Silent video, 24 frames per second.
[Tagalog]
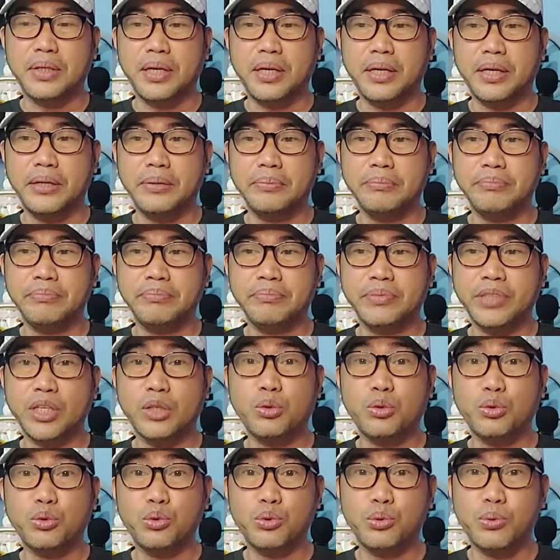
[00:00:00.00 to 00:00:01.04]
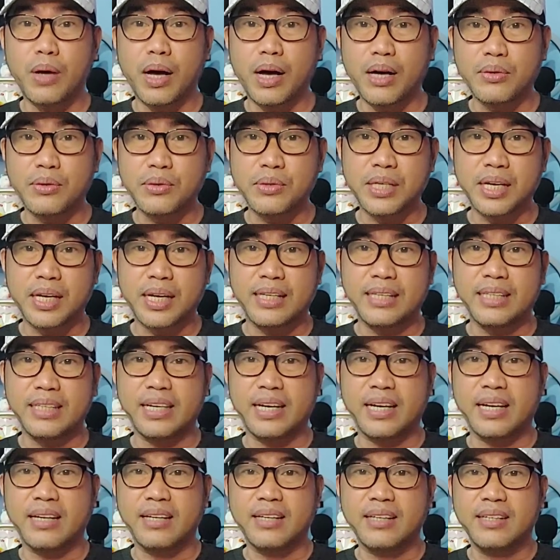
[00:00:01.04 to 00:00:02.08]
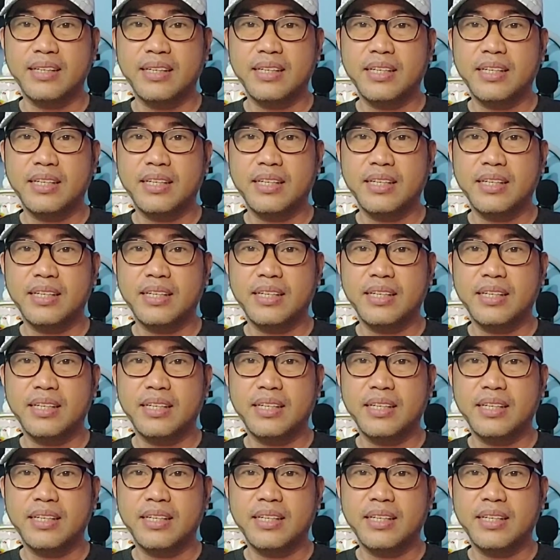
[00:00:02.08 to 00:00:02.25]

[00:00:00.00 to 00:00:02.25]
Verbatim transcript: um, natutuwa ako sa kanya,